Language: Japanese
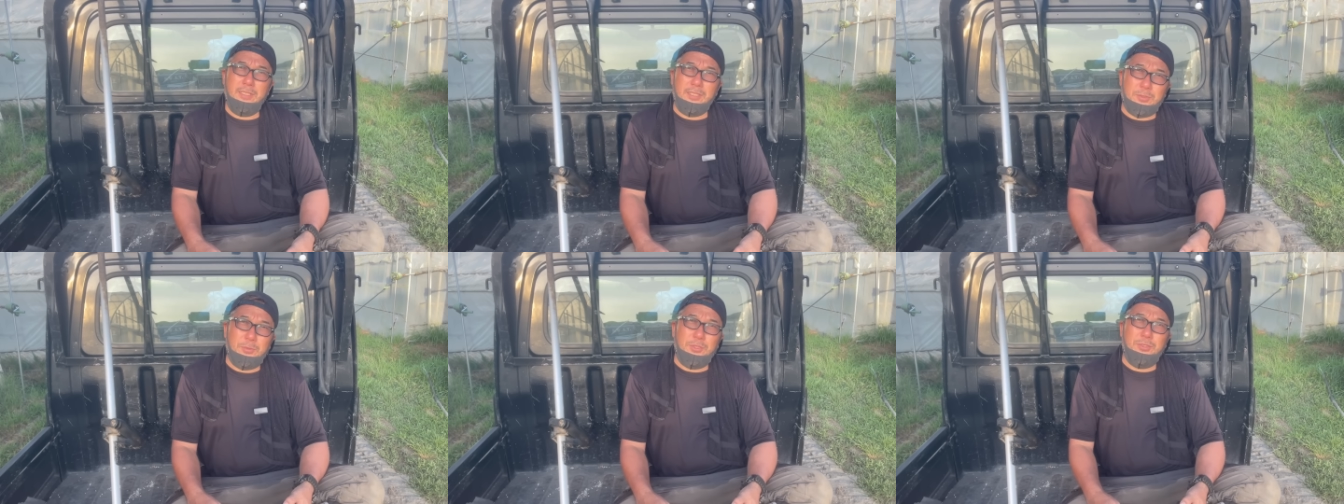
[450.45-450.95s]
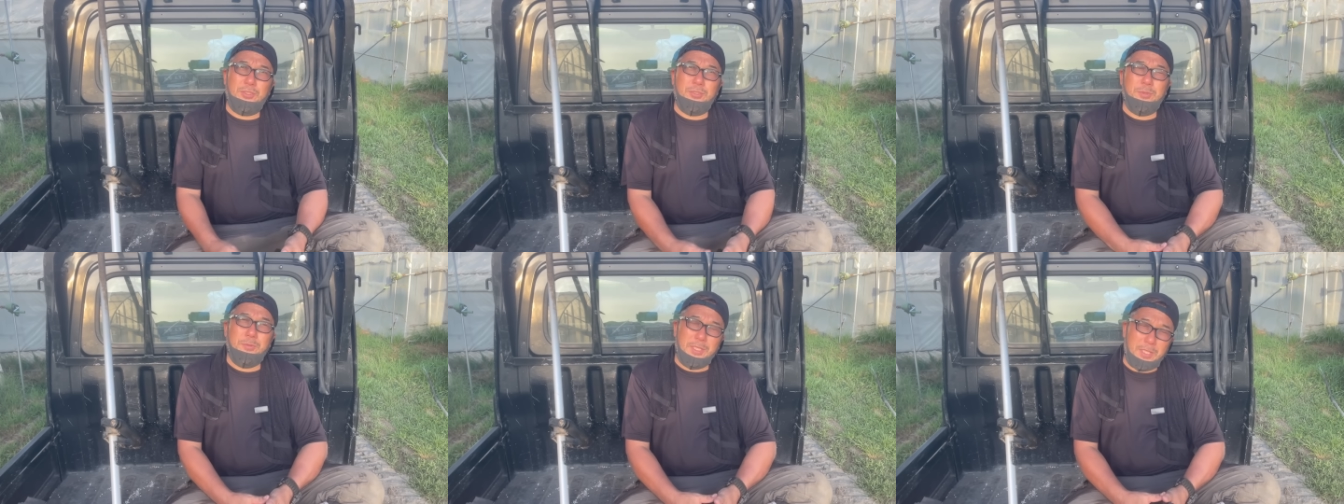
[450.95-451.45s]
いつも
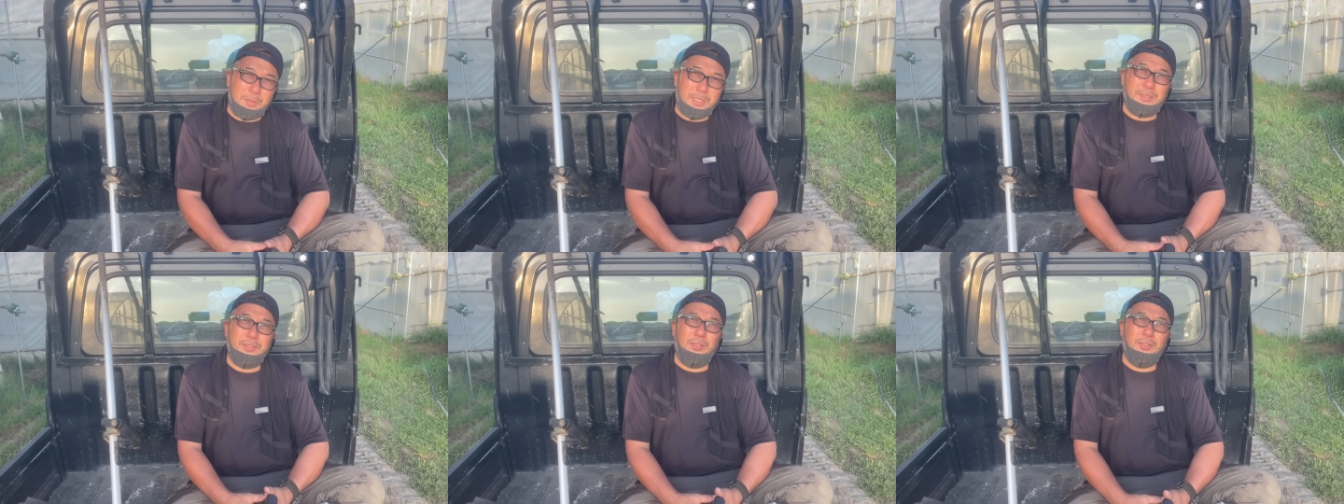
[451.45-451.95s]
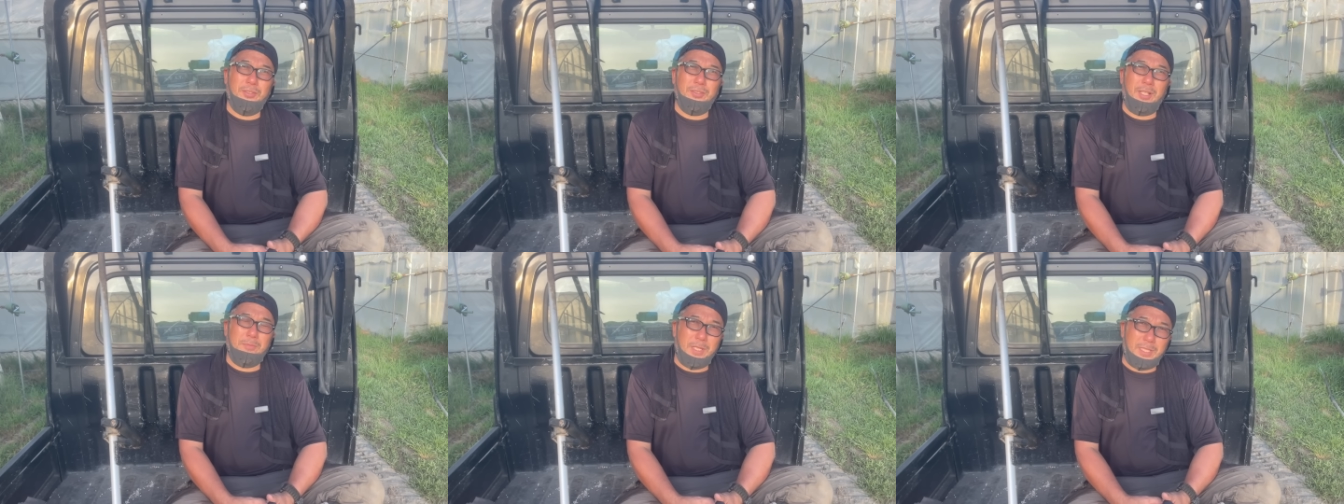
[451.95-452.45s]
YouTube 見てますよ、
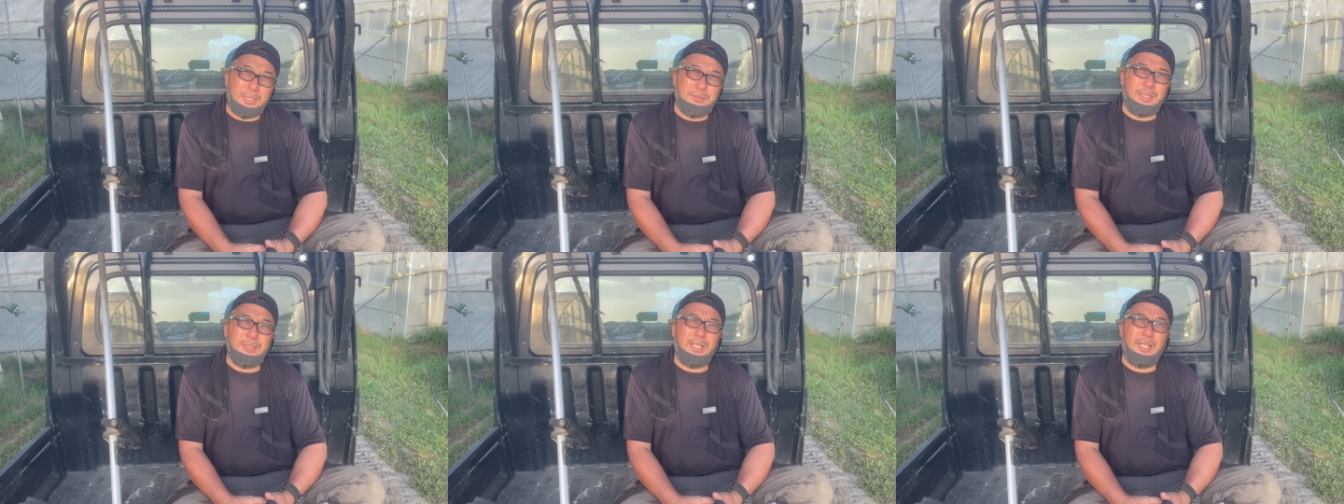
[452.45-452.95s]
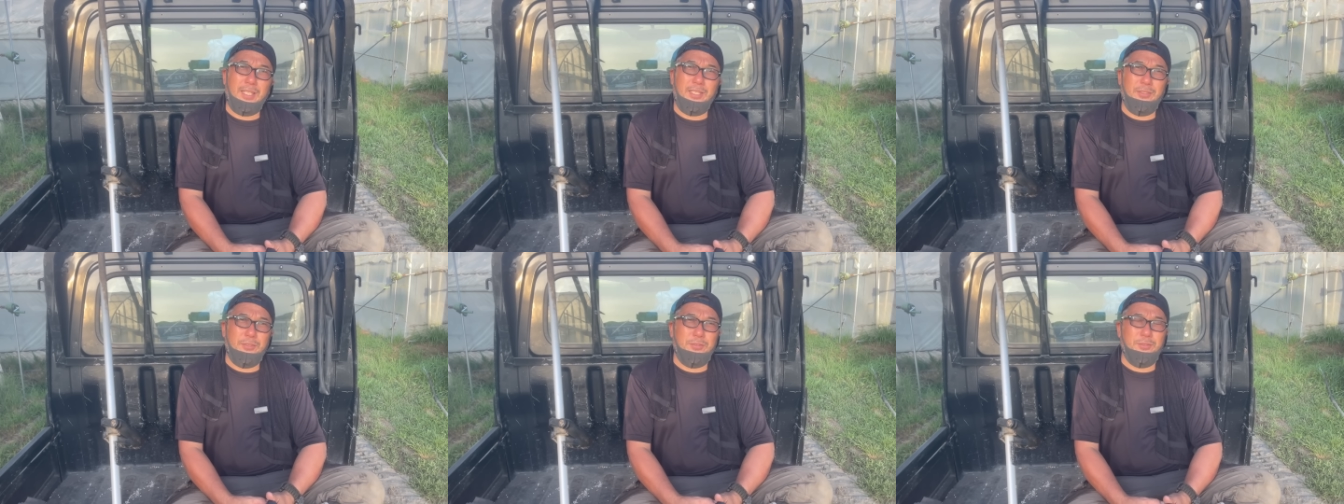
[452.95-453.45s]
頑張ってください、
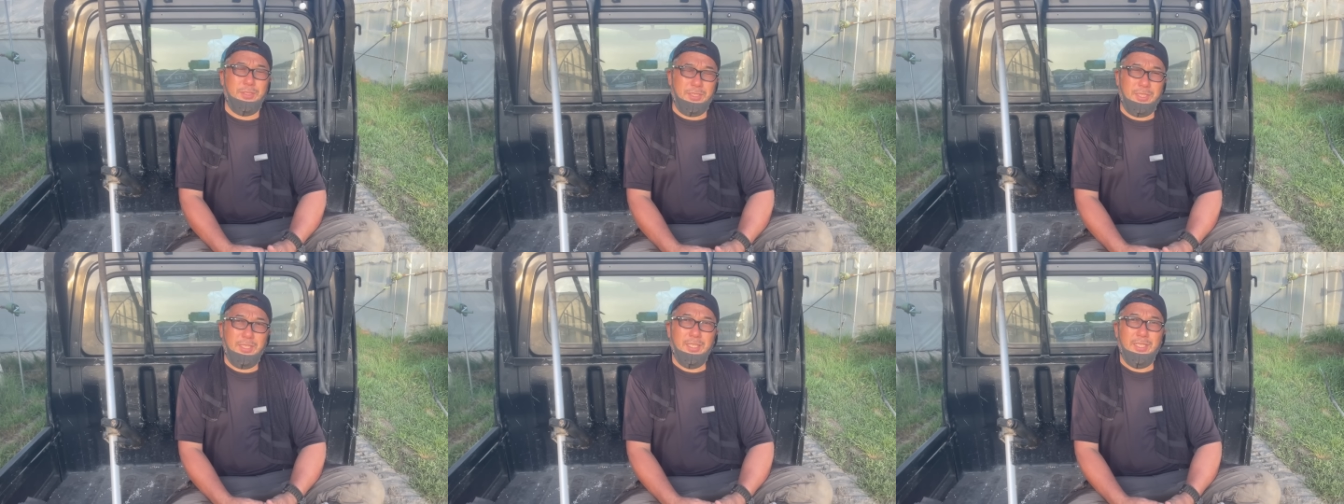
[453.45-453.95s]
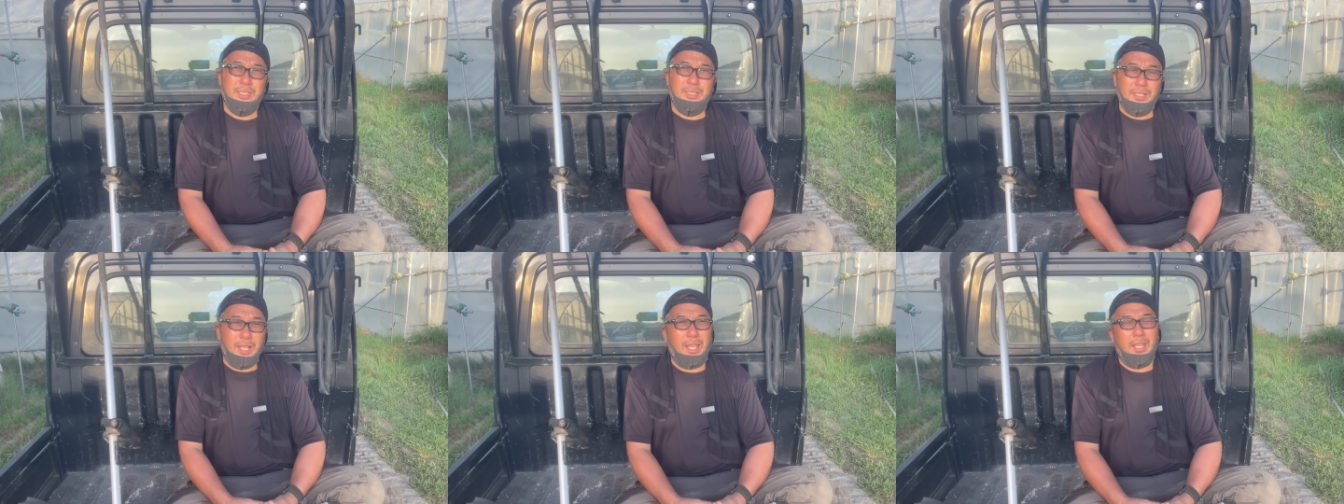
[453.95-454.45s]
いうふうに、
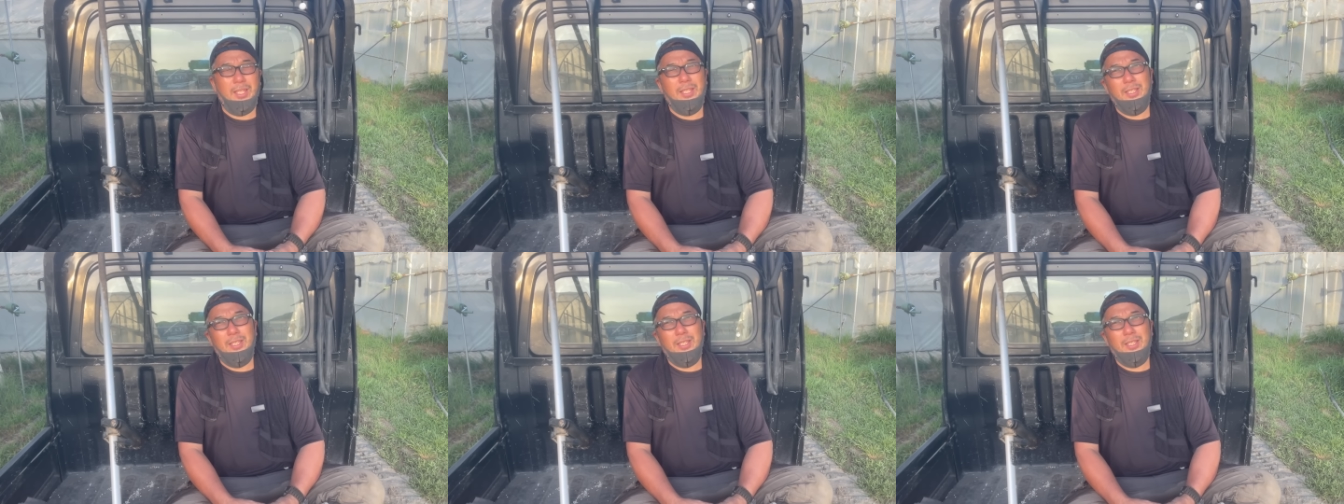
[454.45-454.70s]
ね、